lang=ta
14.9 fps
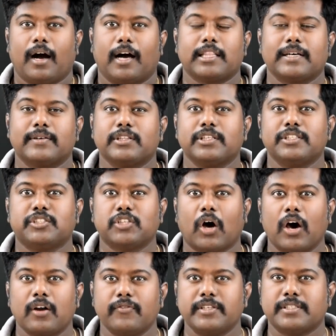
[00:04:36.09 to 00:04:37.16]
அதை வந்து
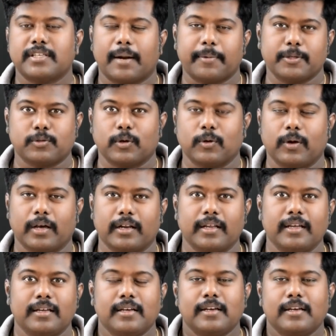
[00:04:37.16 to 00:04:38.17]
ஜார்விஸ் அப்படின்னு சொல்லுவார்